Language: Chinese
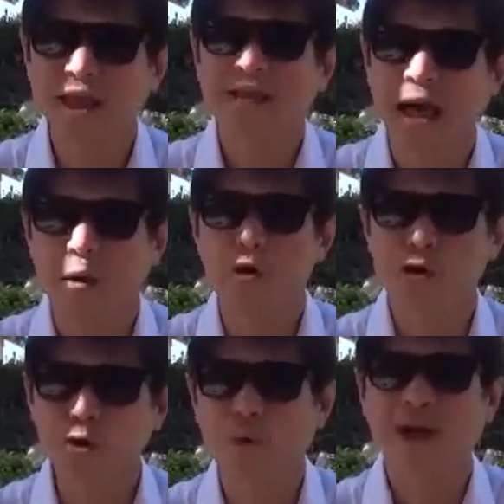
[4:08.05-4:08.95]
给党国
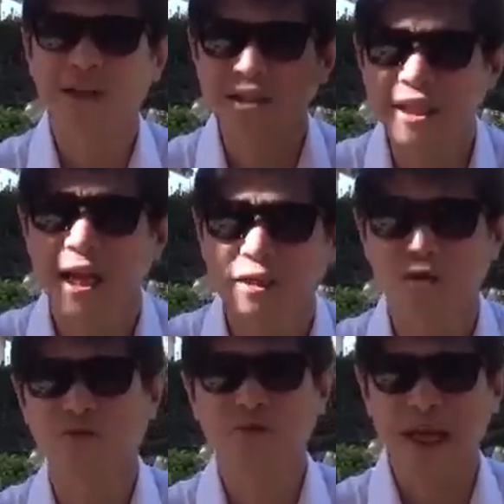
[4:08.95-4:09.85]
驯化成这样
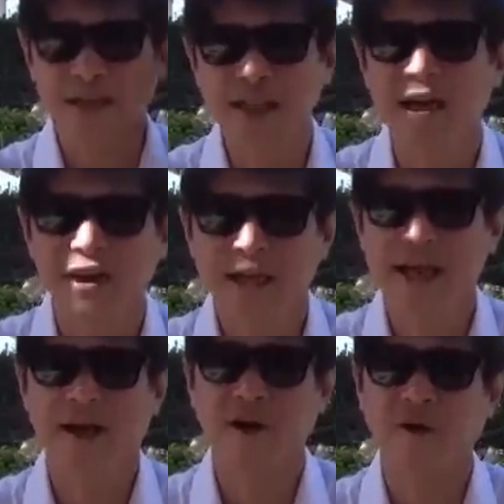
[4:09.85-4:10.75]
的奴才、这样的
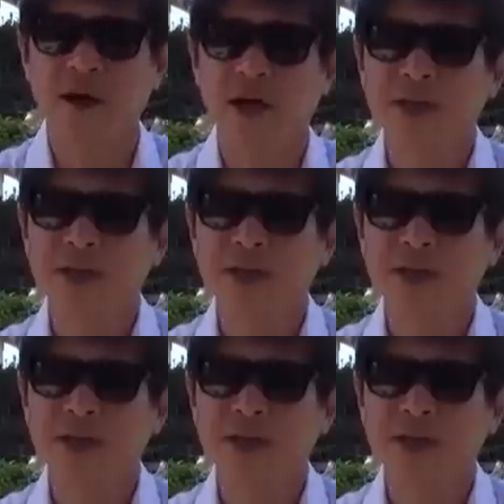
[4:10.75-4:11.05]
猎狗。